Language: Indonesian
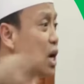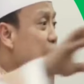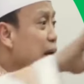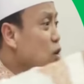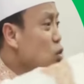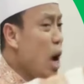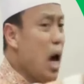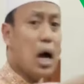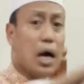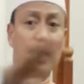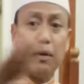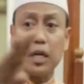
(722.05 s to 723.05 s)
Kali
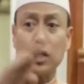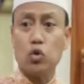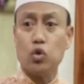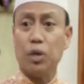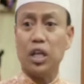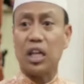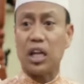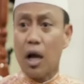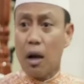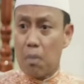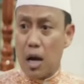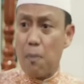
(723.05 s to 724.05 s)
dua, 600 meter.
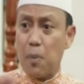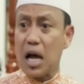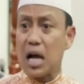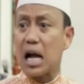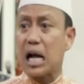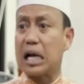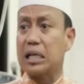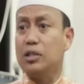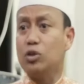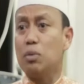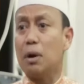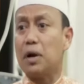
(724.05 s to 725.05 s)
Berapa langkah
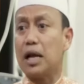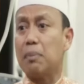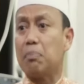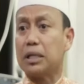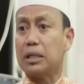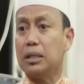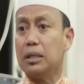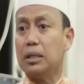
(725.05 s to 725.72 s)
kaki itu Bapak dapat?